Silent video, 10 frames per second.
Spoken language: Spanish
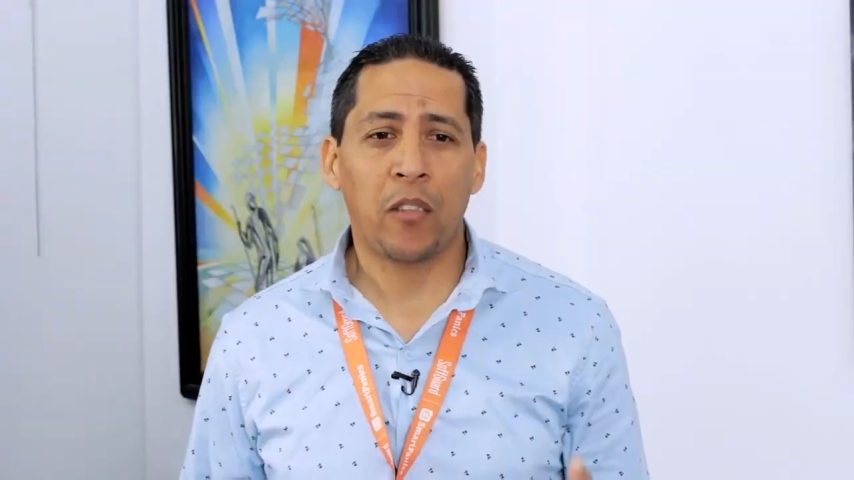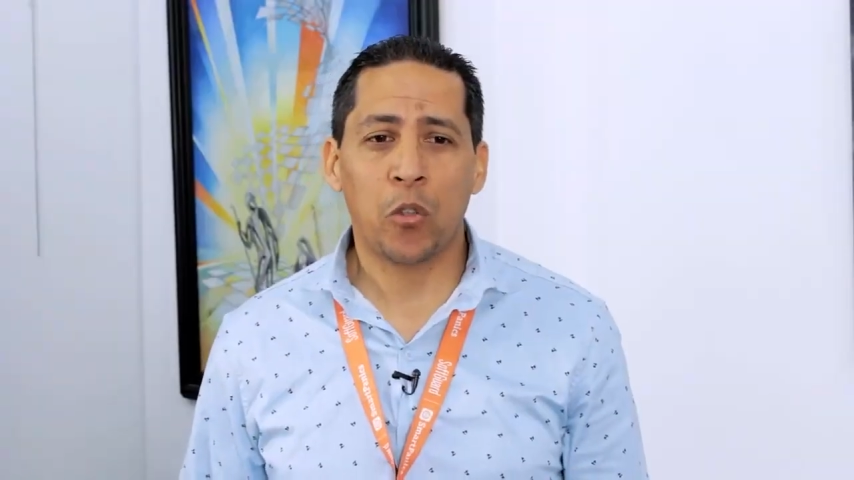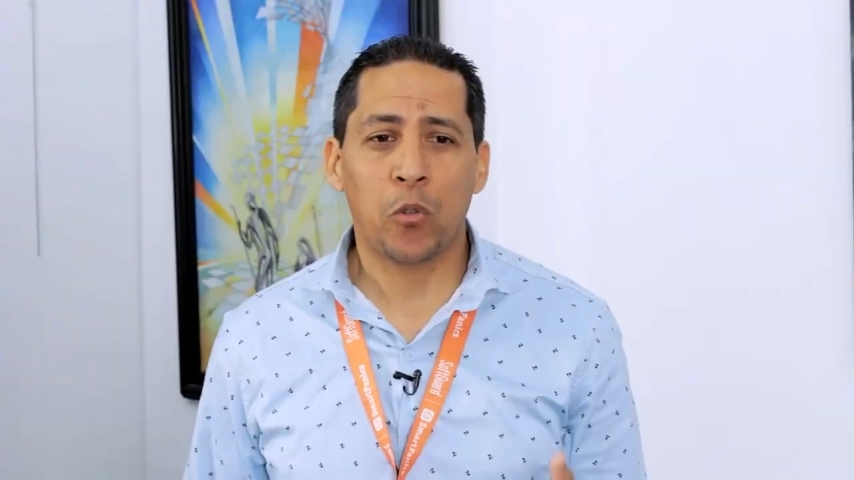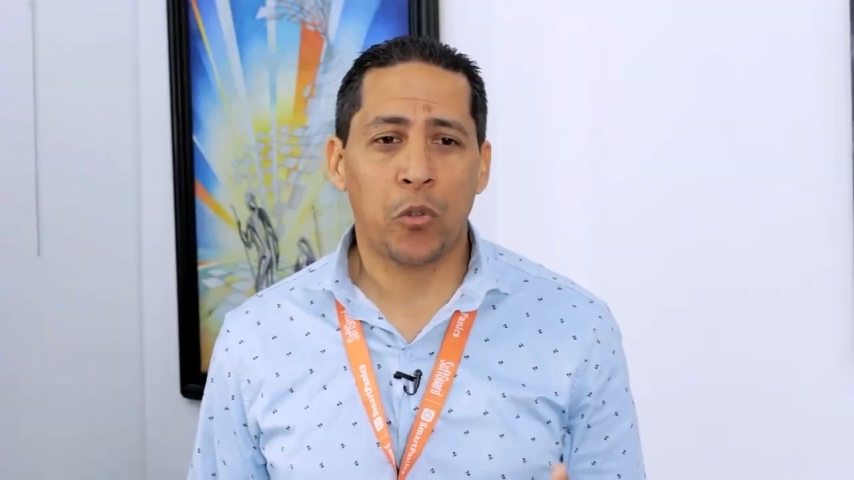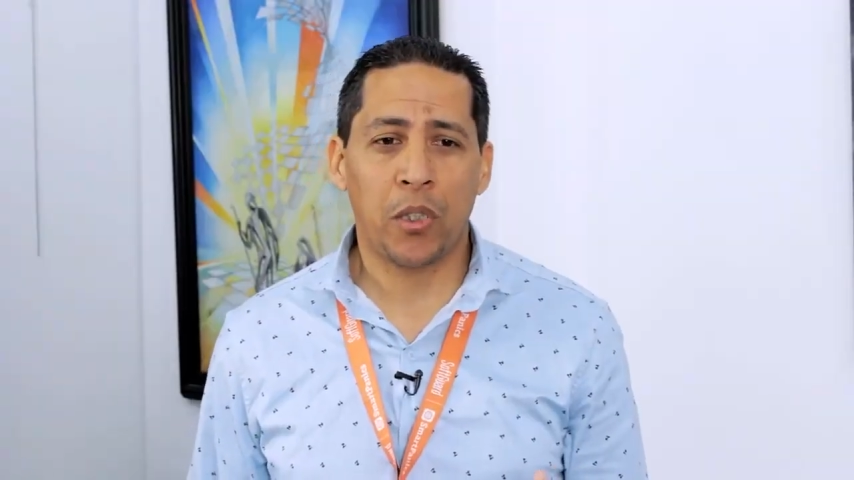
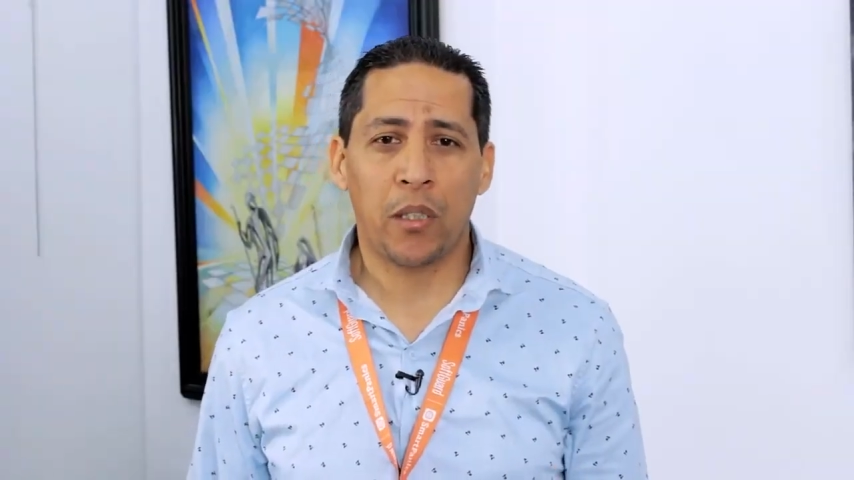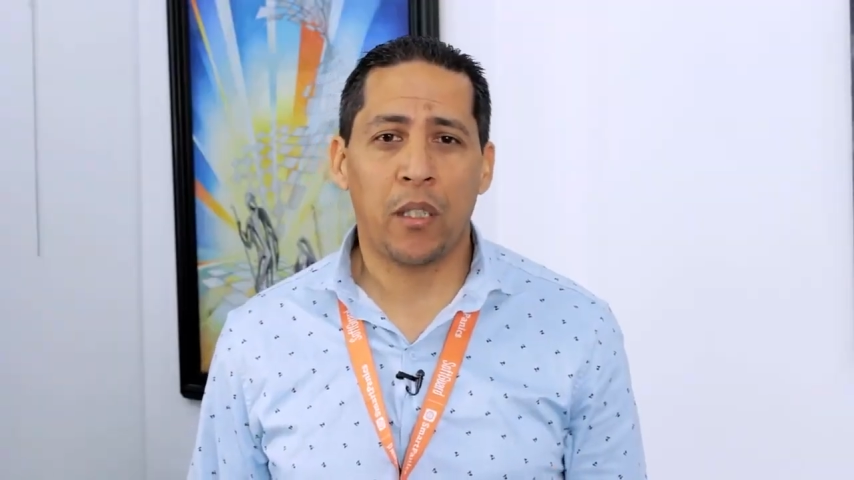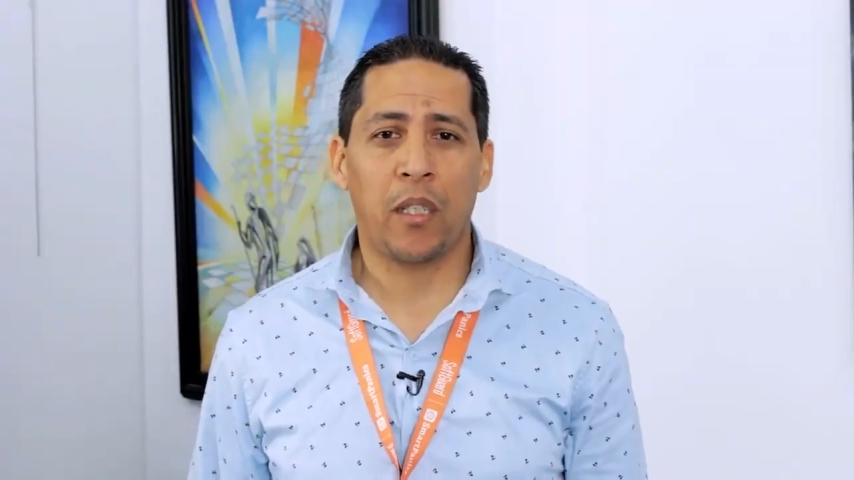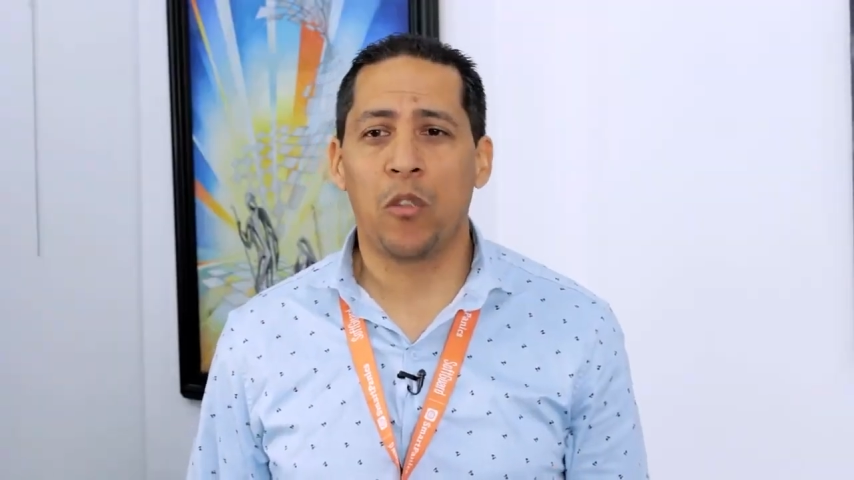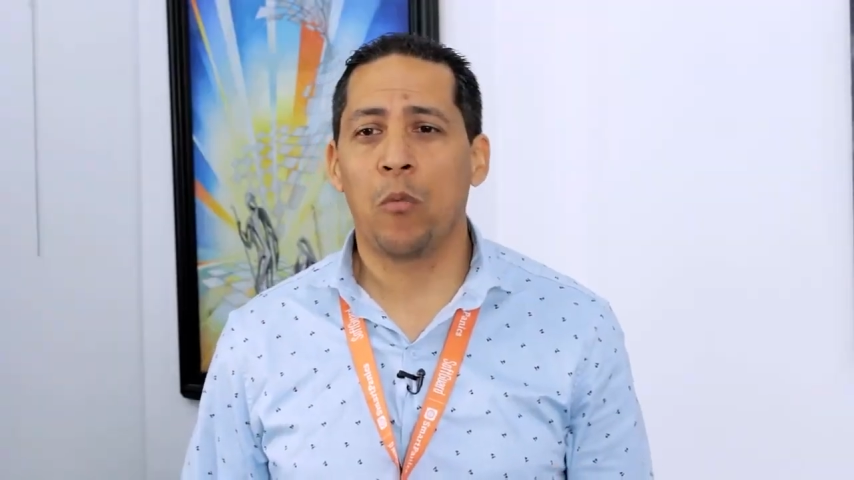esto
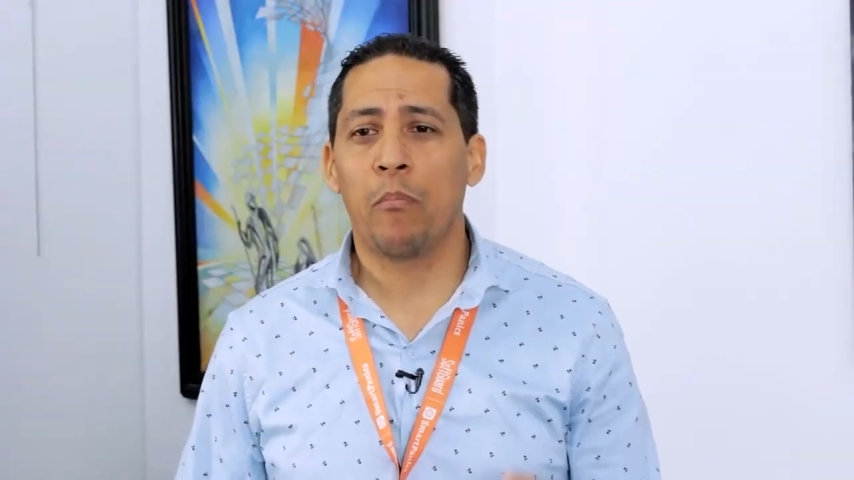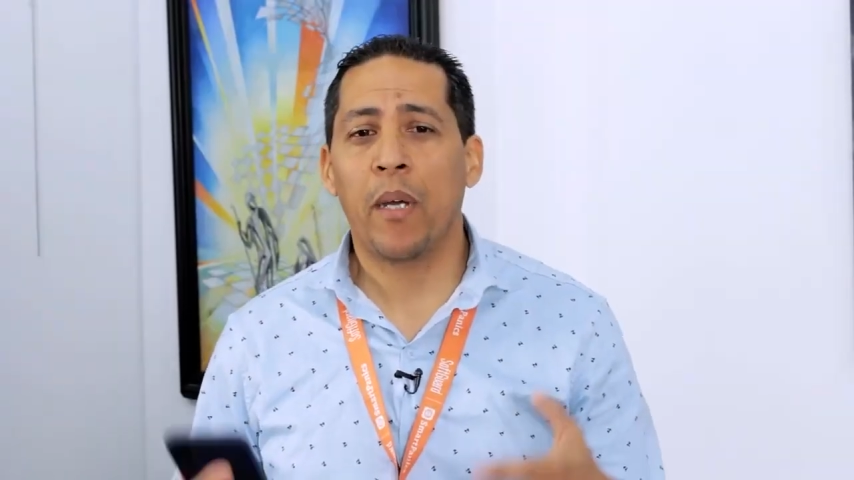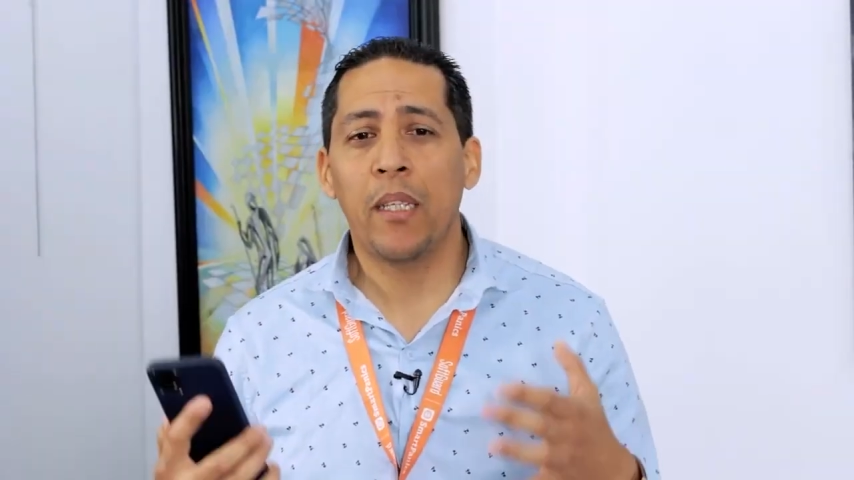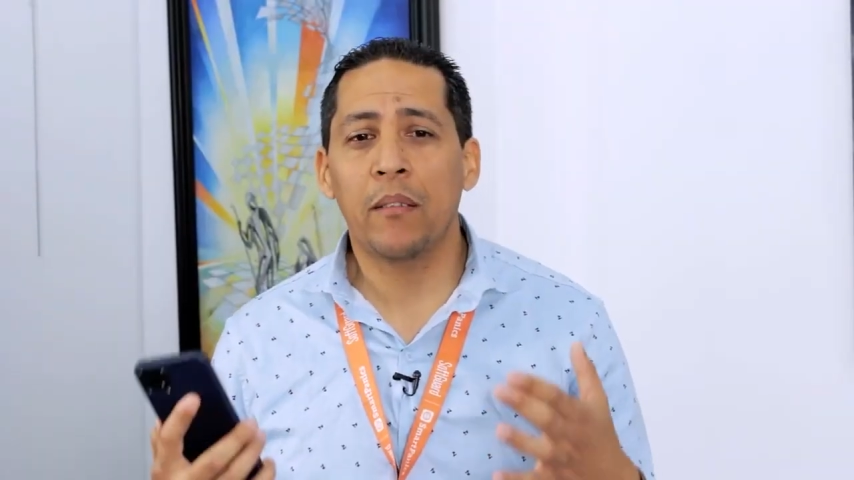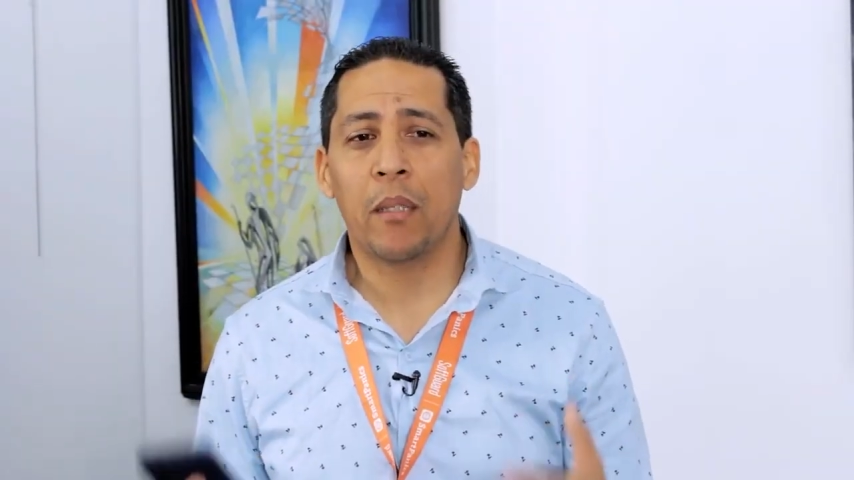sucede en un
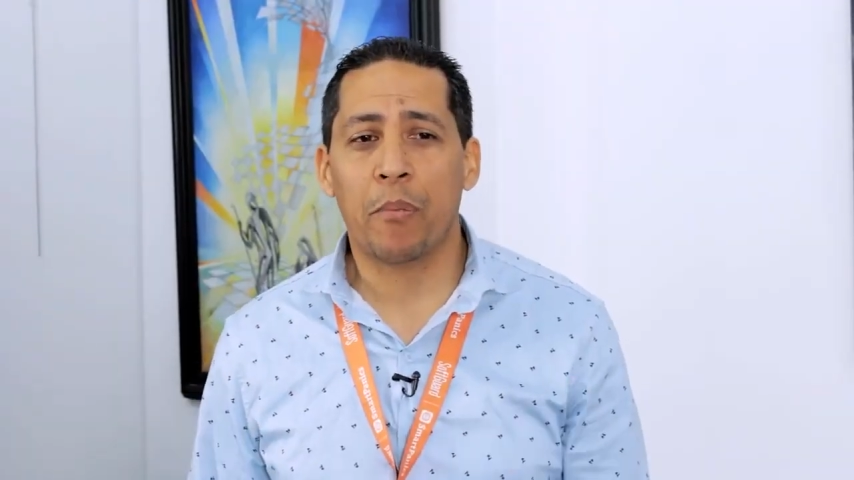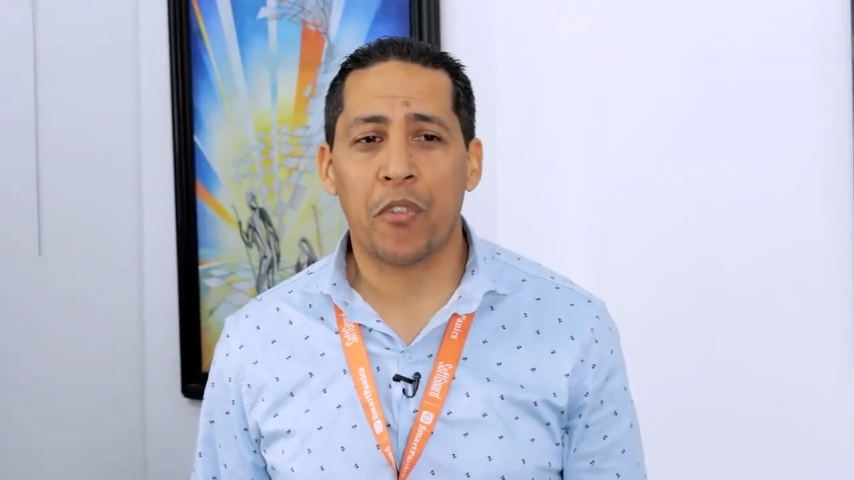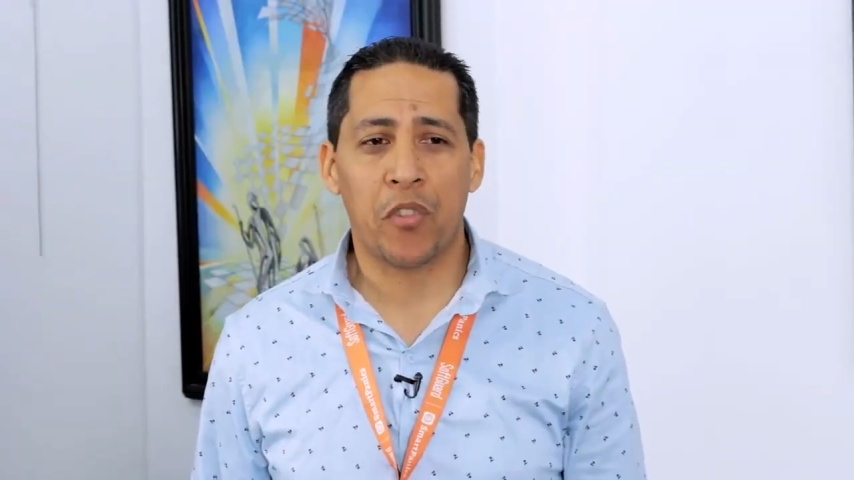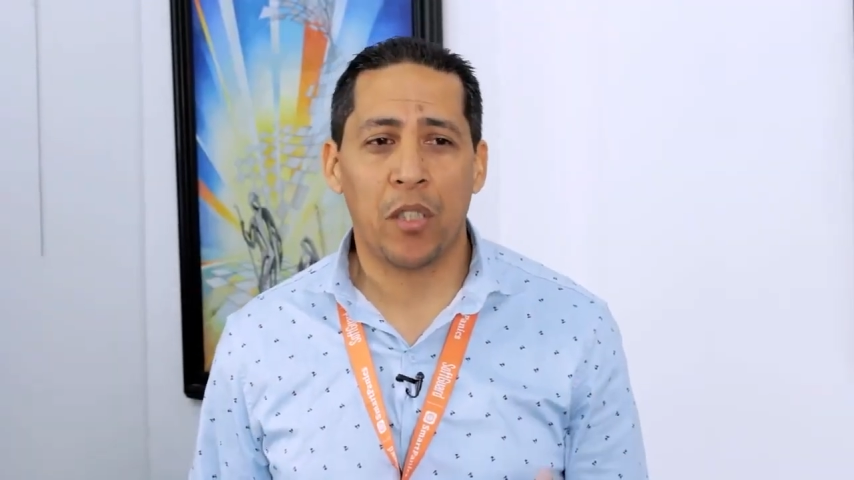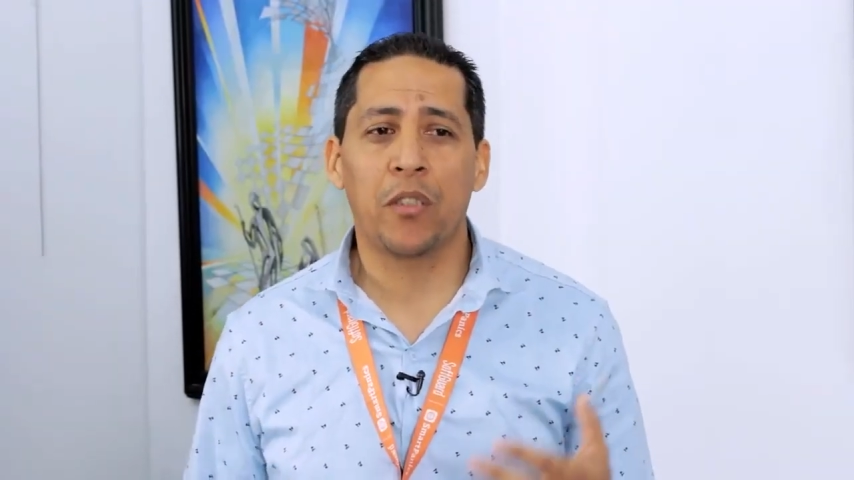
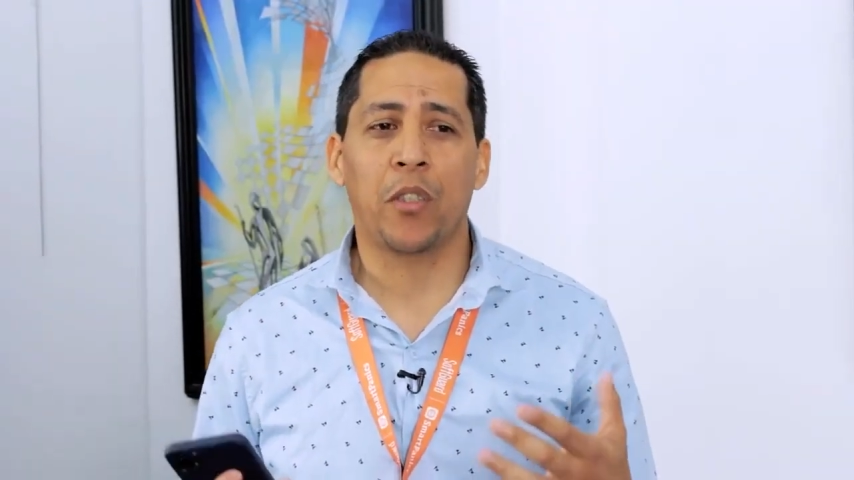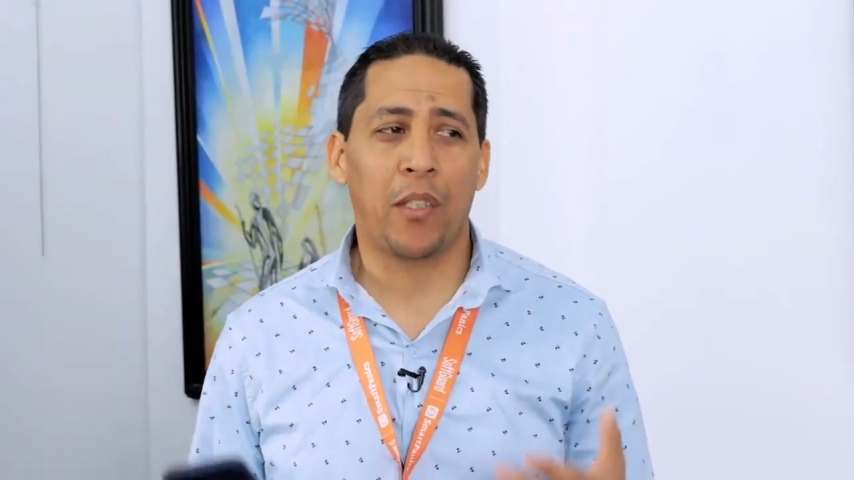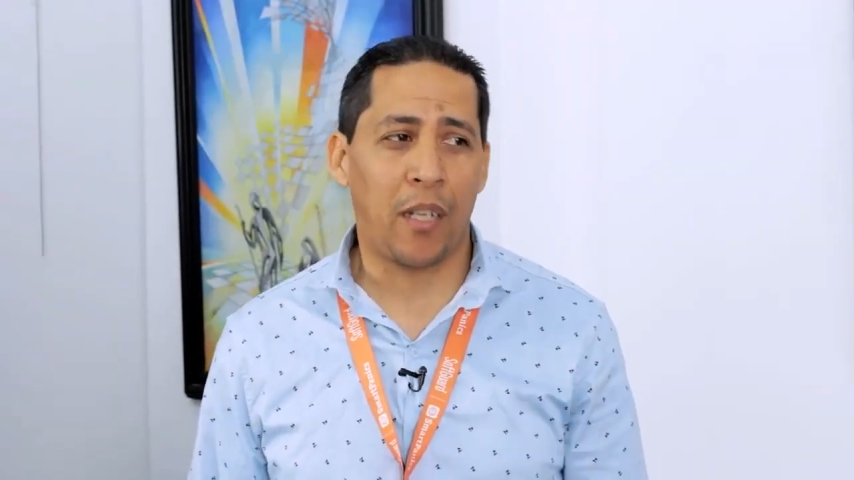20%